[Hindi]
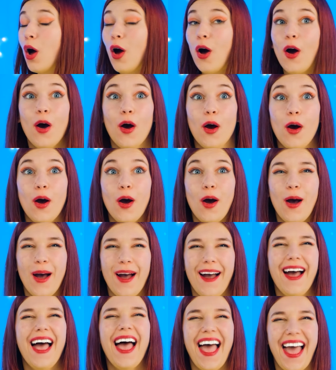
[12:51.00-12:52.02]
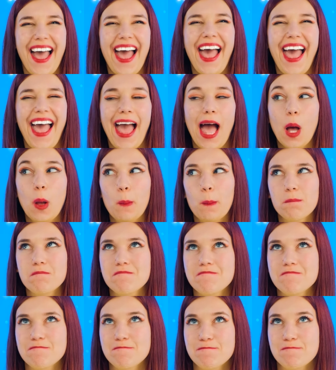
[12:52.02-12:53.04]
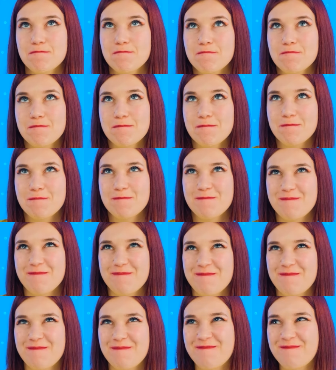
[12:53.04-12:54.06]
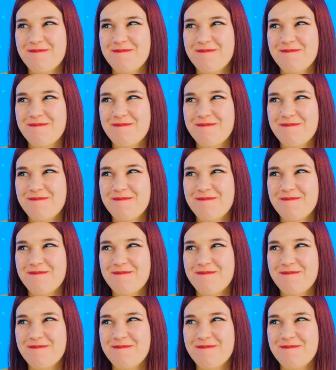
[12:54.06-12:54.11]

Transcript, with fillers: ये चालाक योजना को अंजाम देने का समय है अगर